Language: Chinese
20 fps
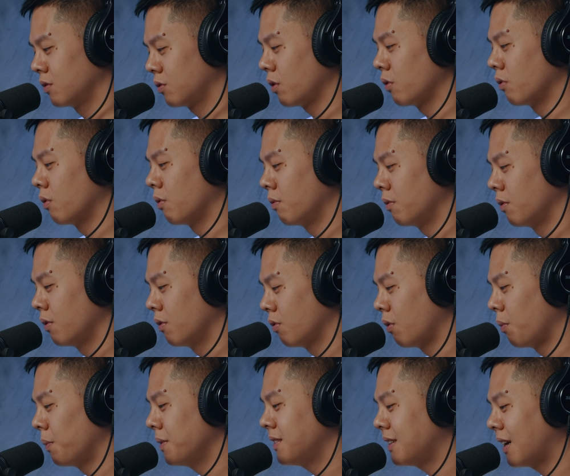我是台湾的，
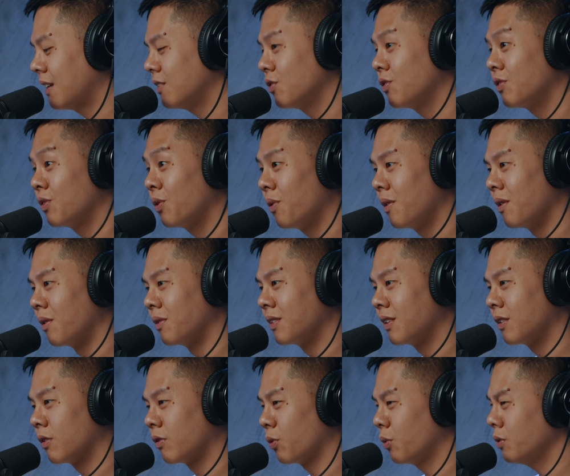我们家就是会有这
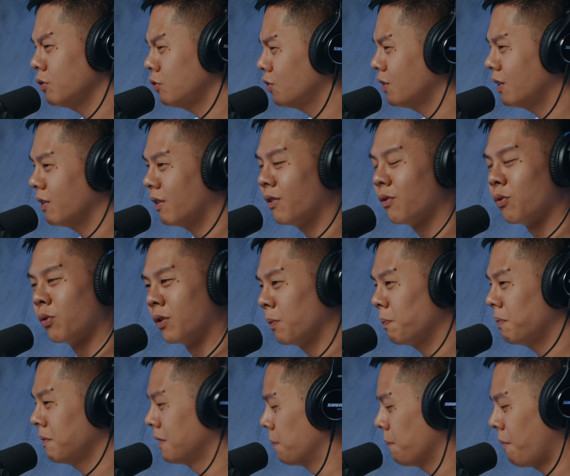些东西，我就觉得哦，我都
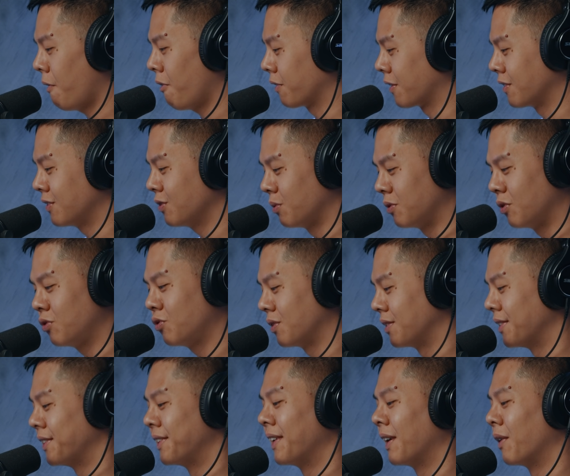不能碰，可是我就觉
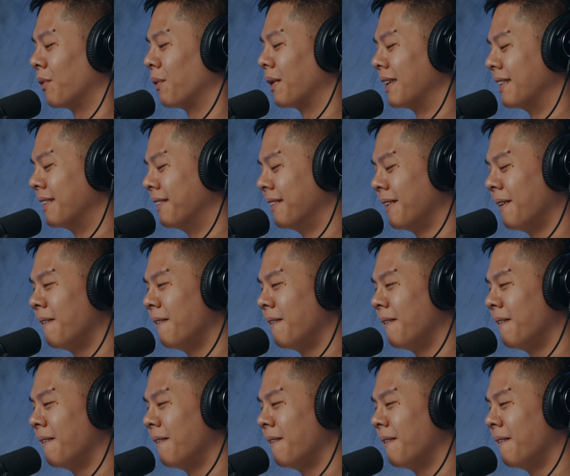得很好玩。